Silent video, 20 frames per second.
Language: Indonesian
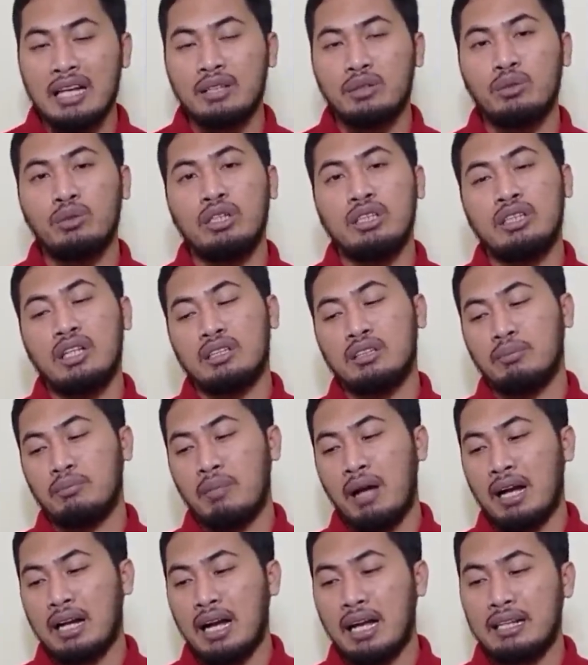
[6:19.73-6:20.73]
itu
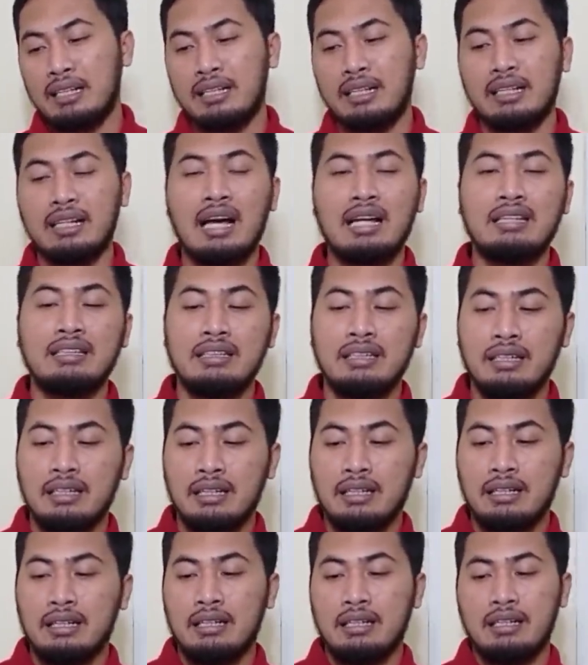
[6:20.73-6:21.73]
diterjemahkan dengan
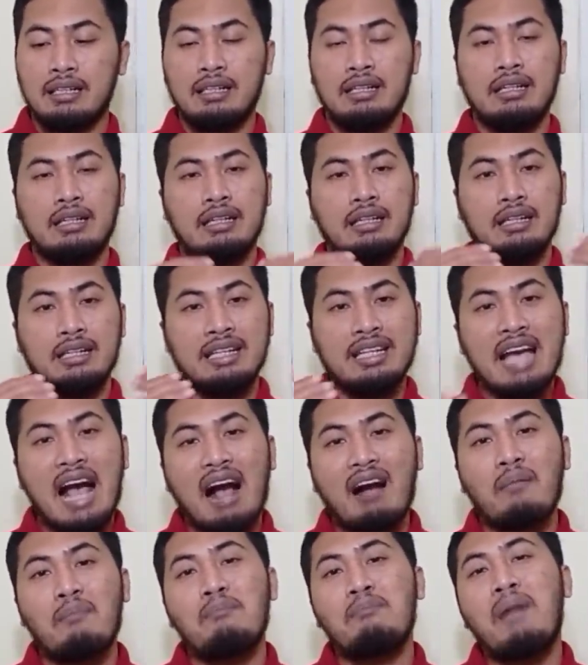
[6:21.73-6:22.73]
uh,
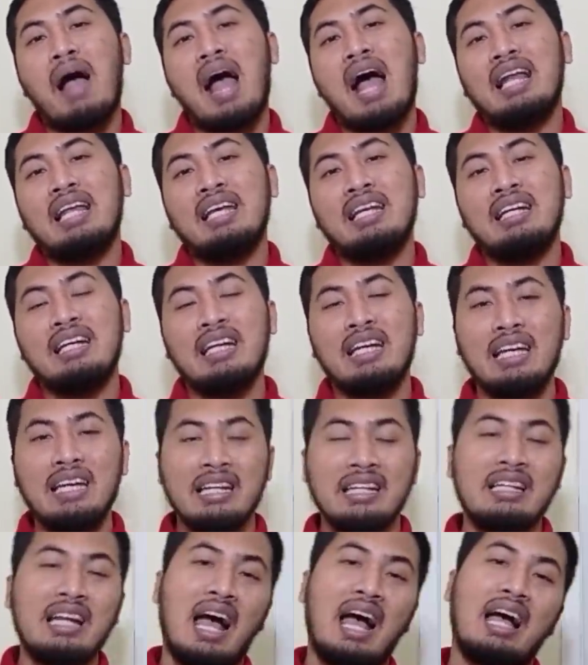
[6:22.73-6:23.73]
yang paling
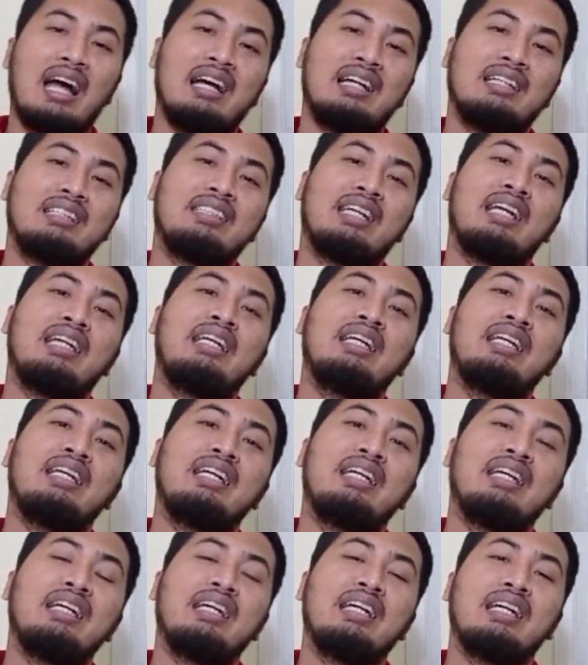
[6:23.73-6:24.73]
indah.
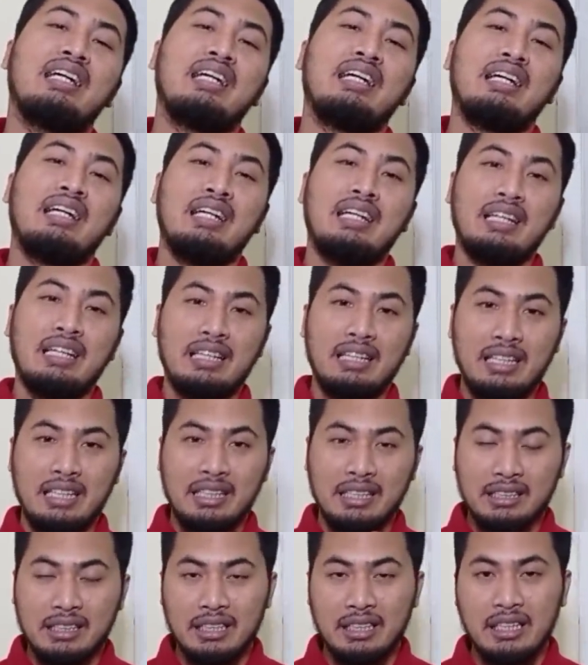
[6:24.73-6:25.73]
Jadi di
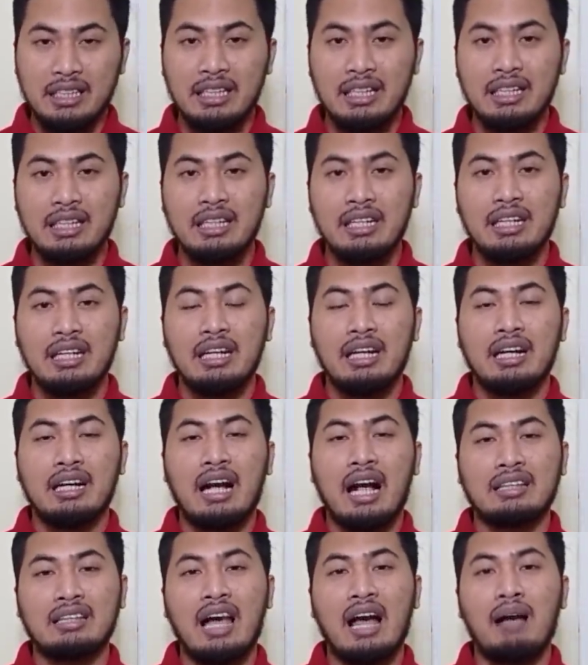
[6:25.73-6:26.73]
sini
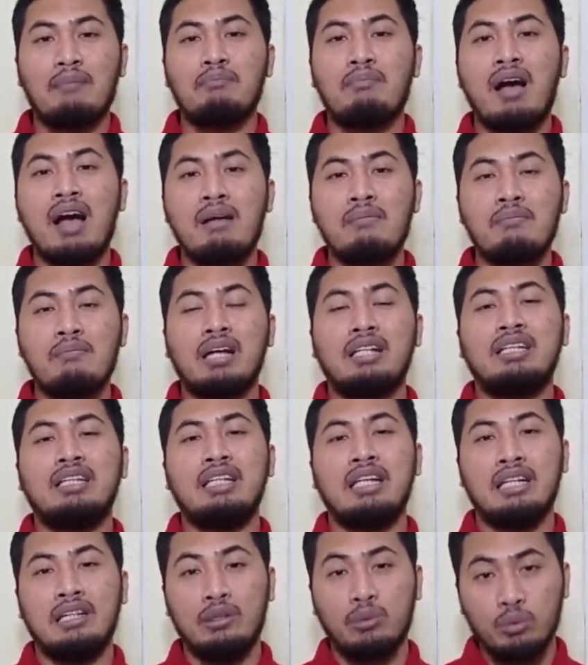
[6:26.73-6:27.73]
Kata
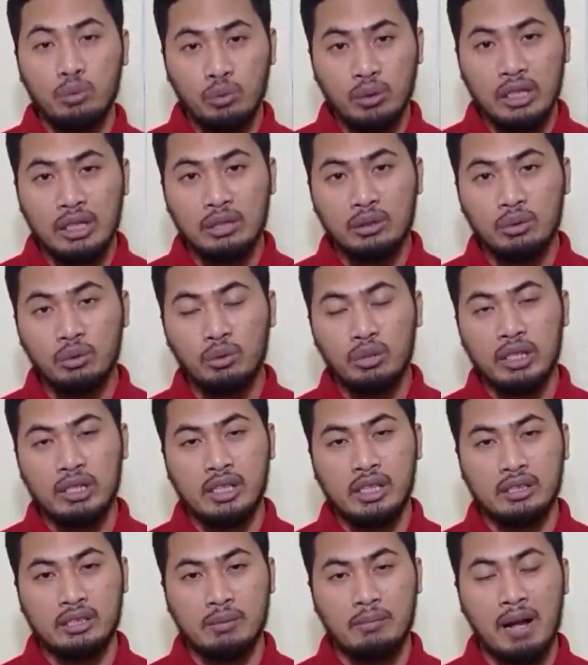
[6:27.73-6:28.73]
Mahmadenu itu
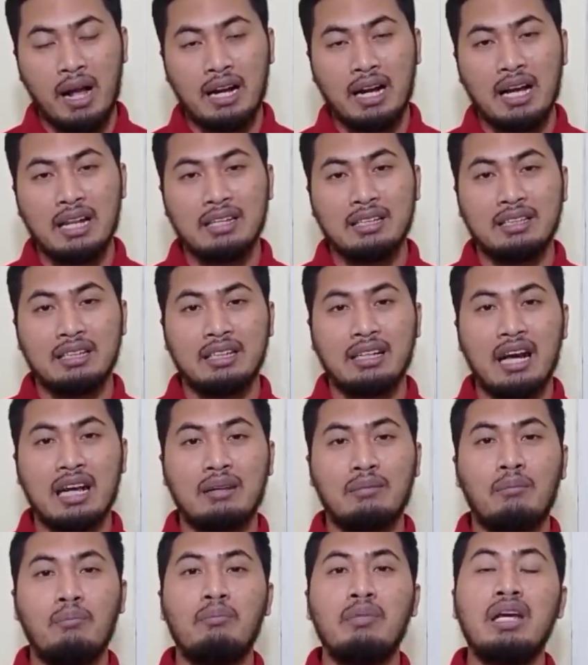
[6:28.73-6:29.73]
diterjemahkan
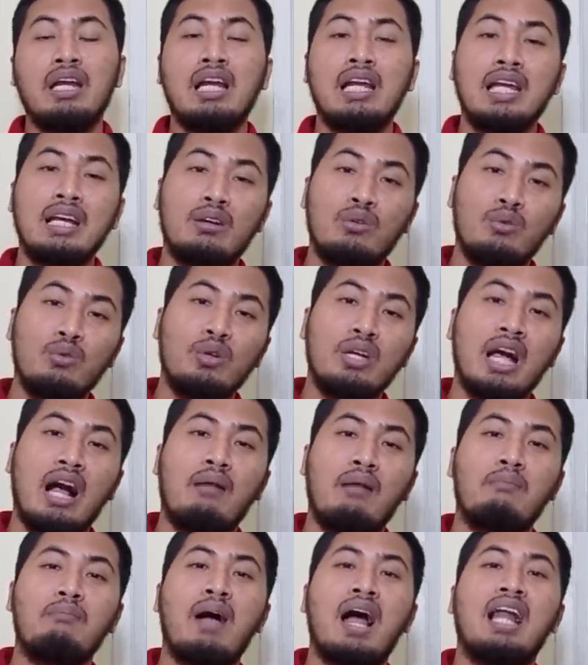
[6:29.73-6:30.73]
dengan milikku
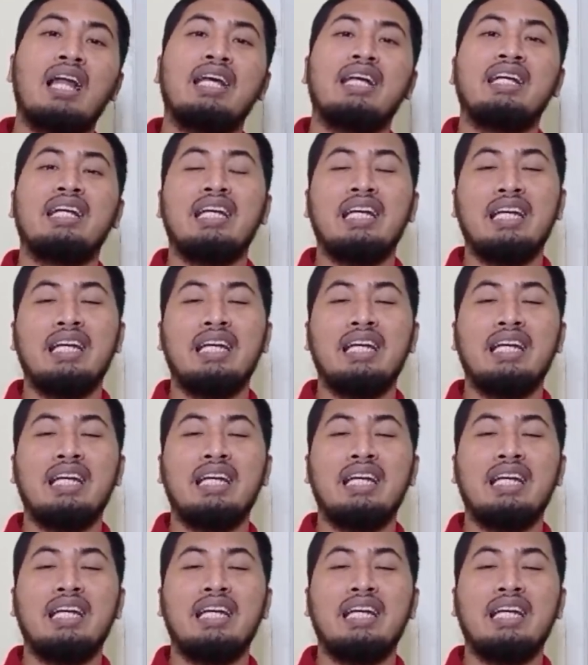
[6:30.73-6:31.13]
yang paling